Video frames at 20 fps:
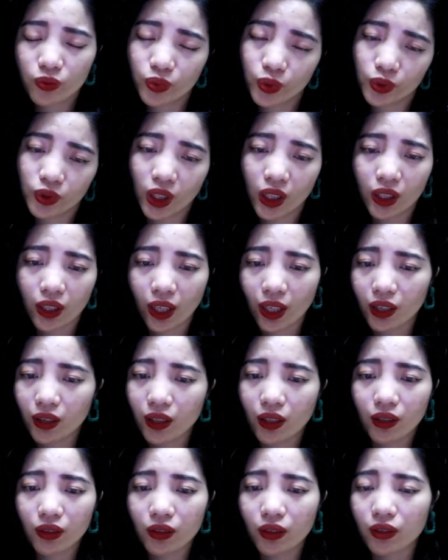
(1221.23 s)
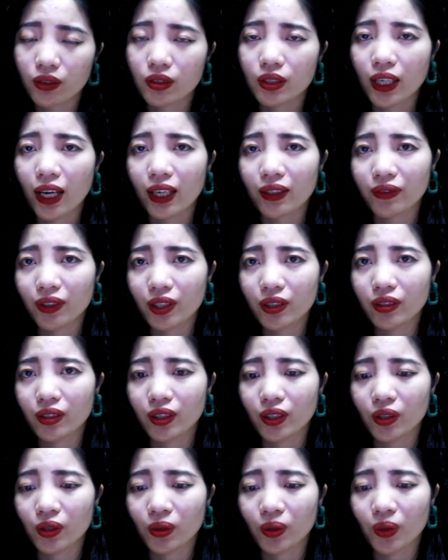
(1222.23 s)
Phụ thần nên tiếng thở dài và
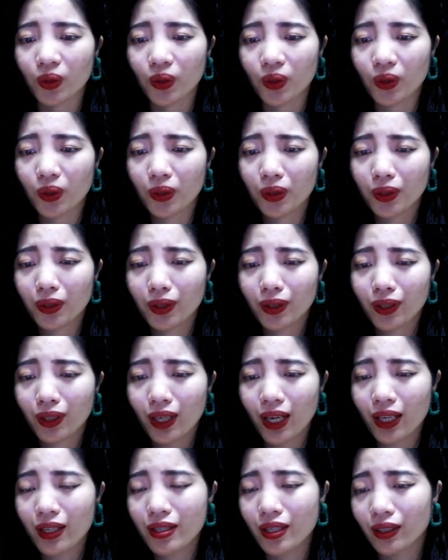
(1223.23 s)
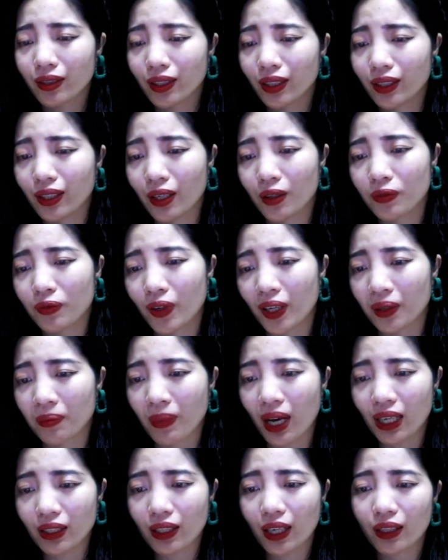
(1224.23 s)
cười khổ Anh chẳng thể nào phản
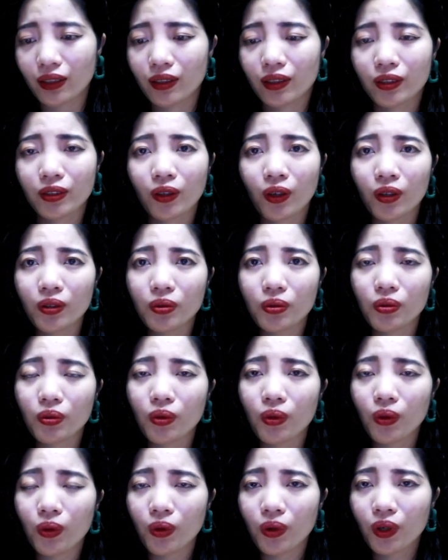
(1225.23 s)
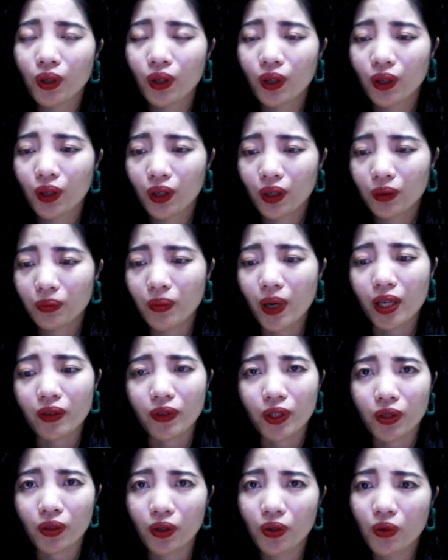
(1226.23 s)
bác lại lời nói của cô Bởi
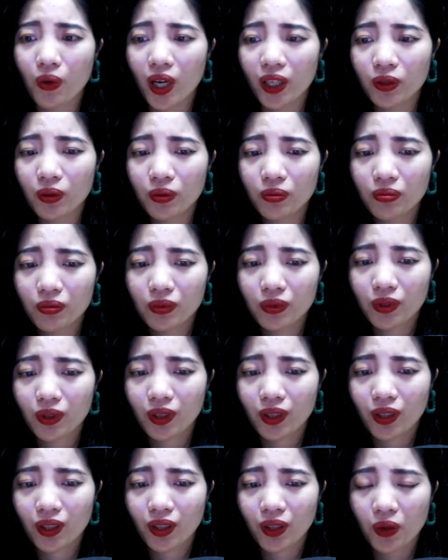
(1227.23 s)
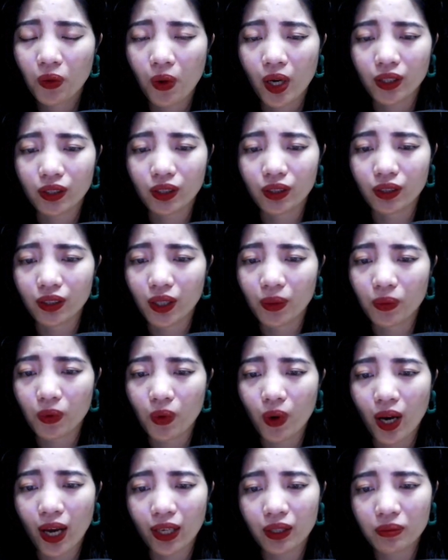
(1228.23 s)
vì nó quá đúng Quả thực đêm
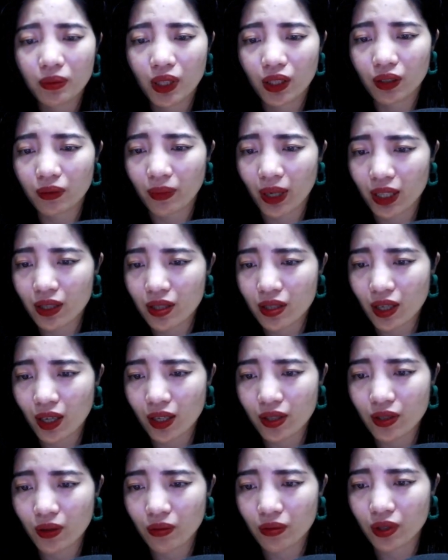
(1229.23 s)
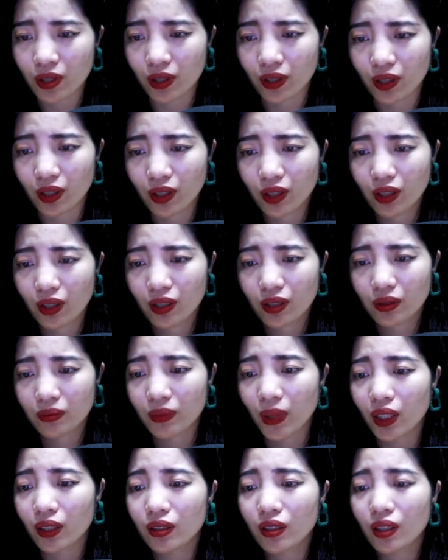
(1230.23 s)
qua anh mượn men say trong người
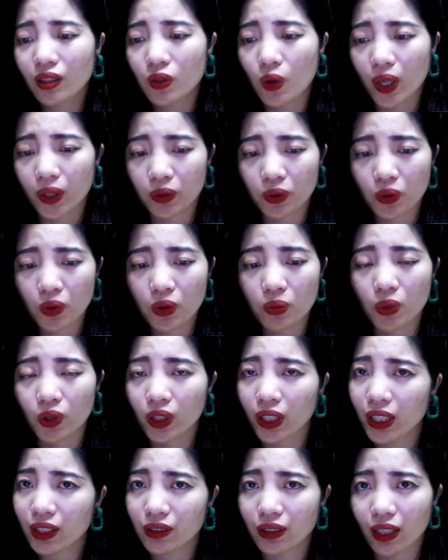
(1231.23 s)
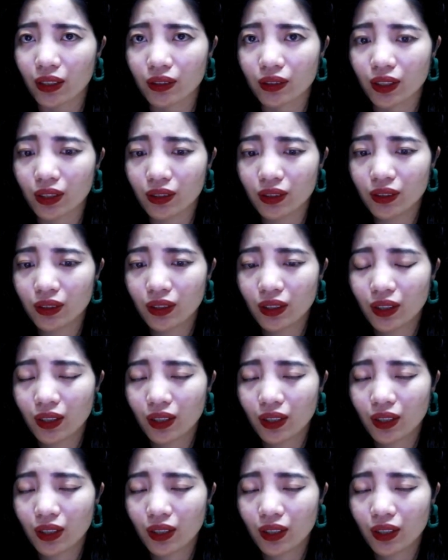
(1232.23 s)
mà cưỡng đoạt cô một cách tàn nhẫn.